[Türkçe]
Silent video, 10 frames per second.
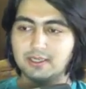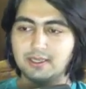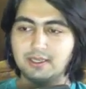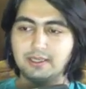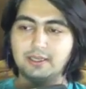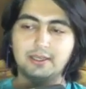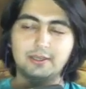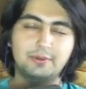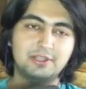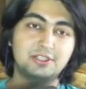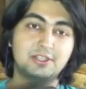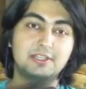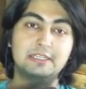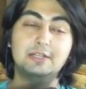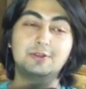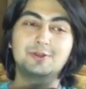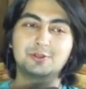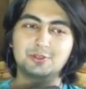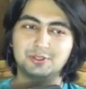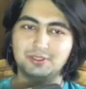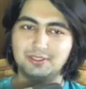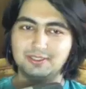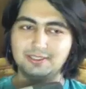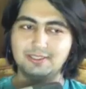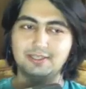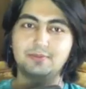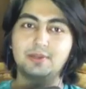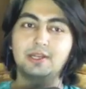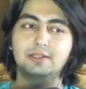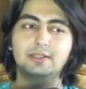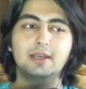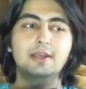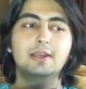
Ee, birazcık çeşitlilik olsun istedim kanalda.